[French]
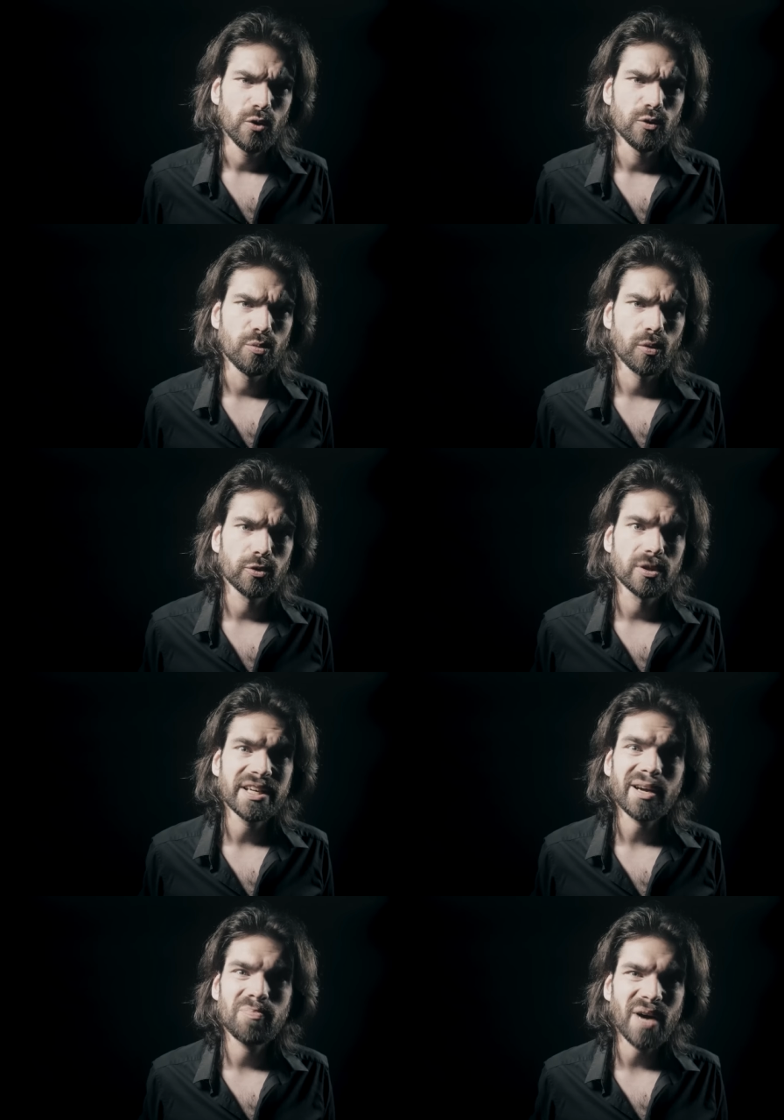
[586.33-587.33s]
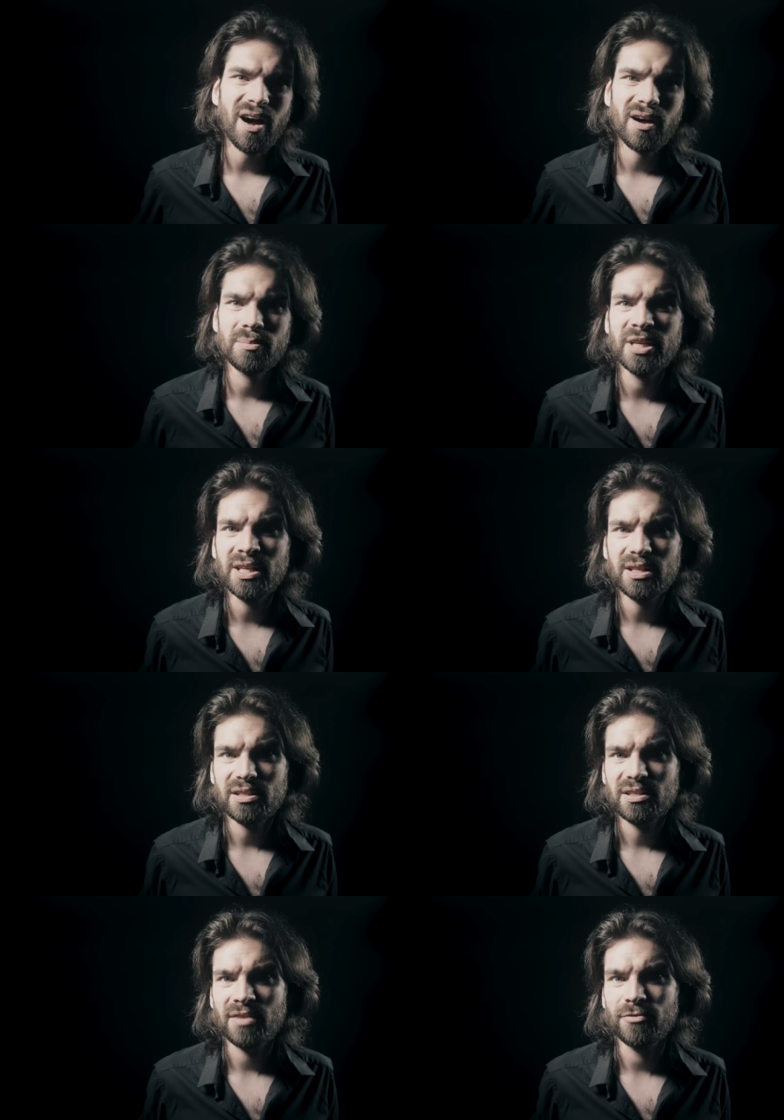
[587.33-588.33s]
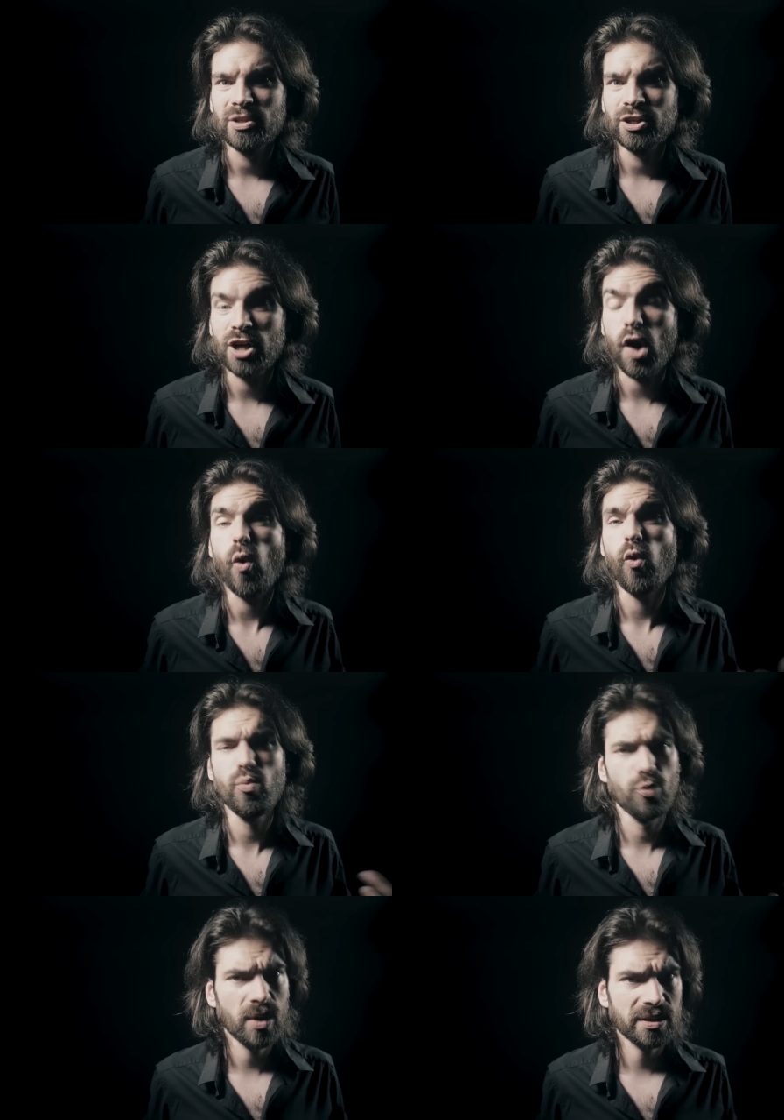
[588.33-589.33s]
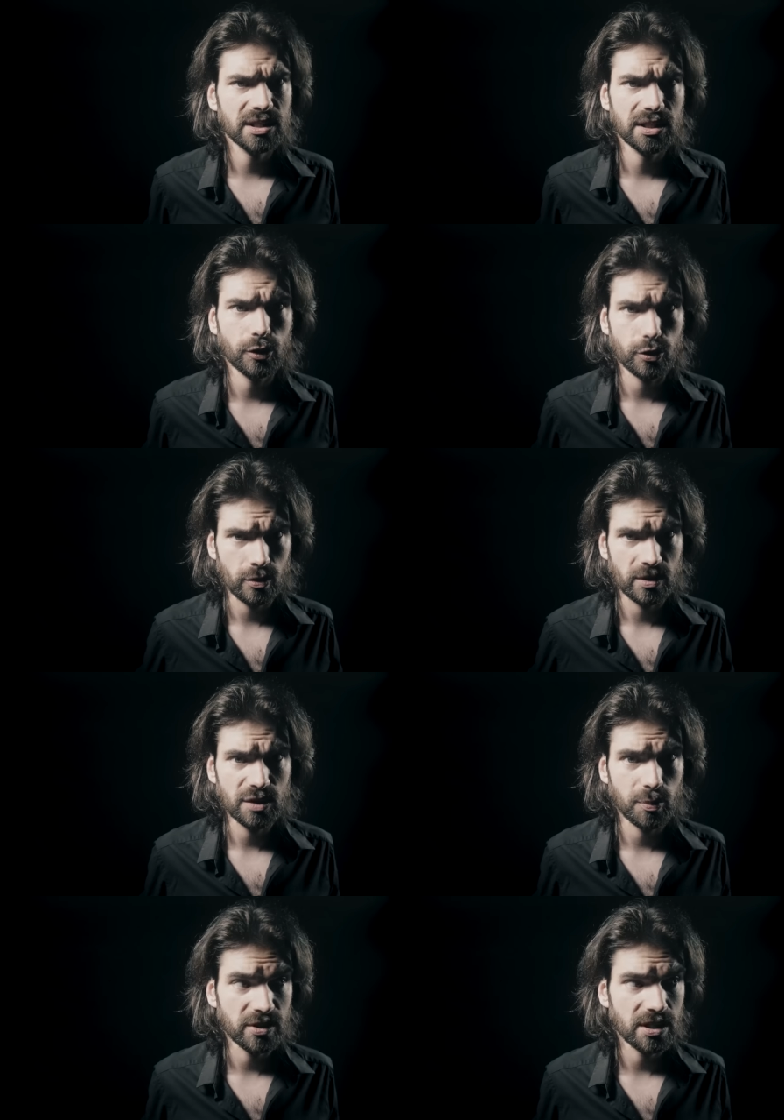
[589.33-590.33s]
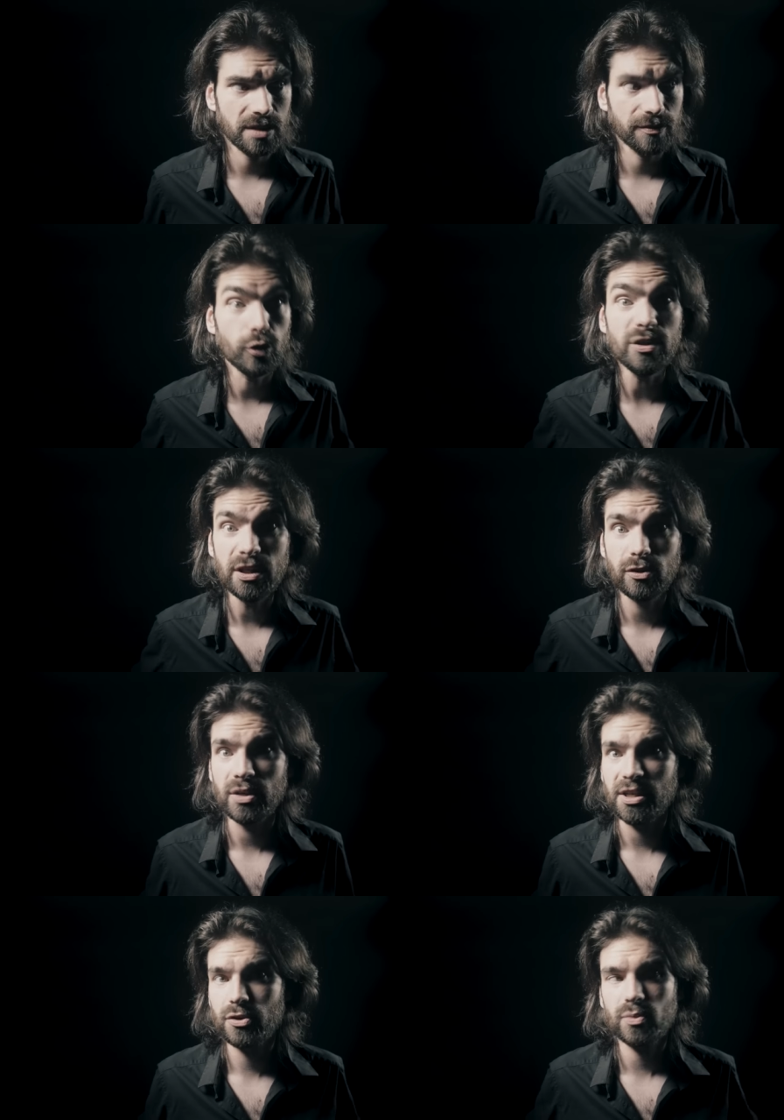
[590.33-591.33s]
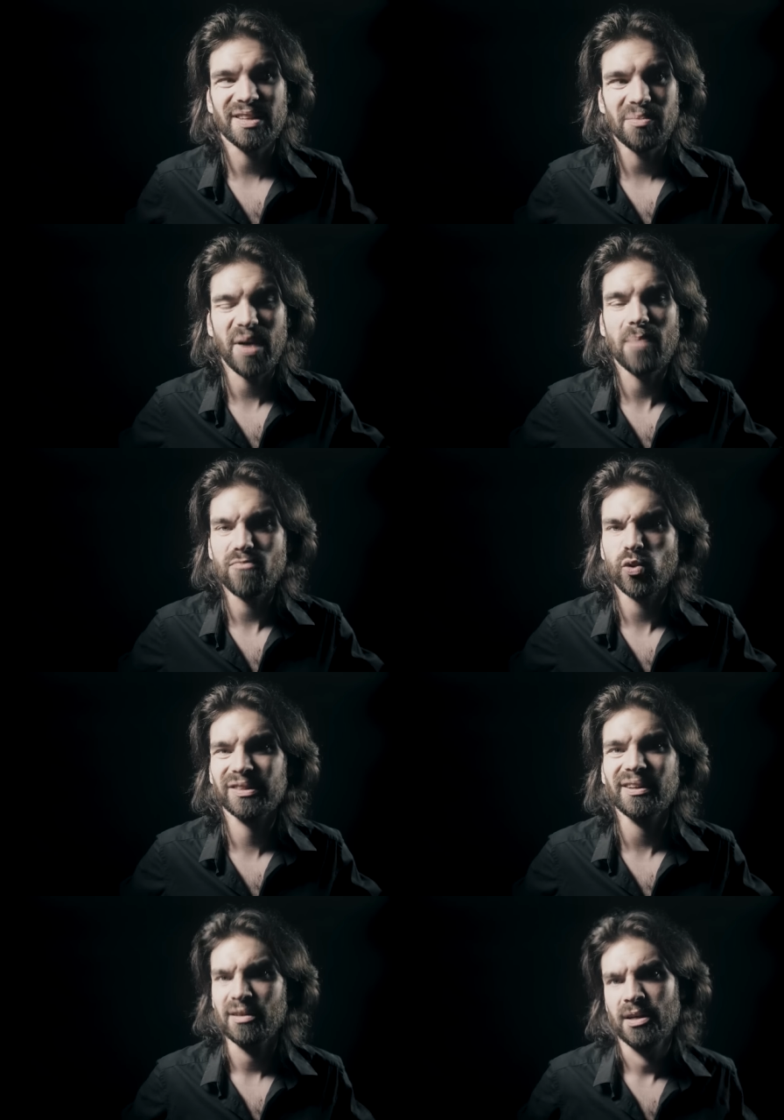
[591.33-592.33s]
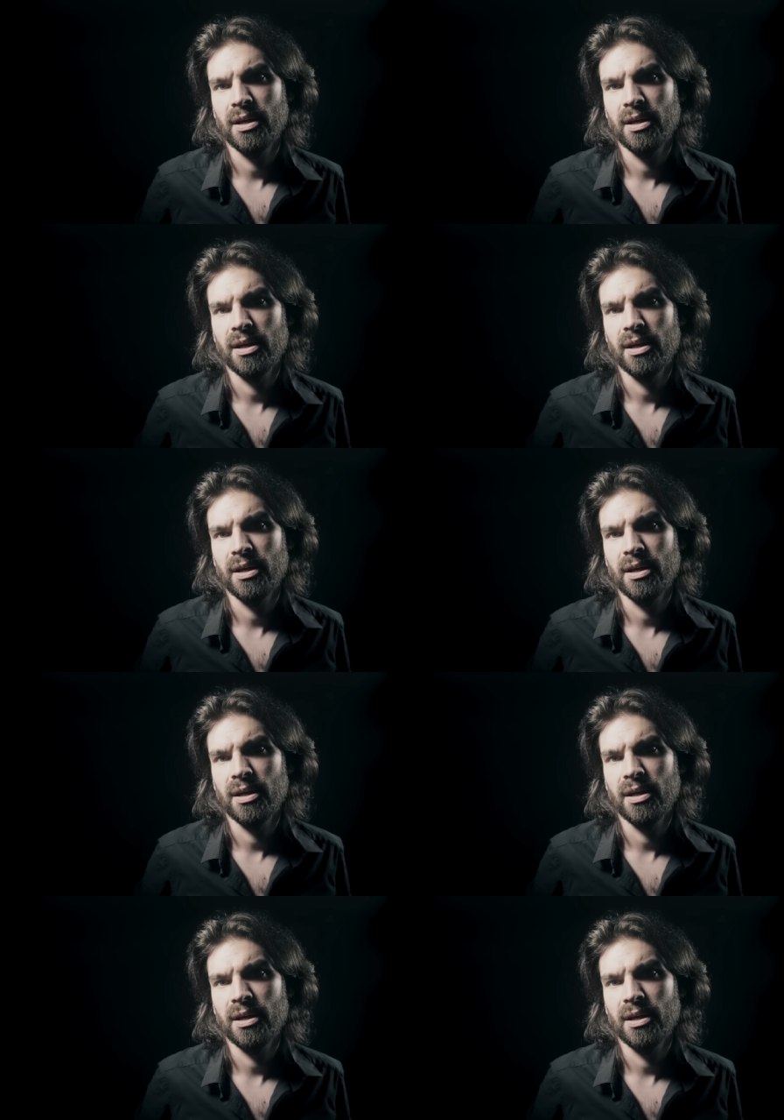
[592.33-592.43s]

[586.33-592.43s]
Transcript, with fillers: Une bombe nucléaire pas armée, ça veut déjà au moins dire que son dispositif de détonation n'est pas monté.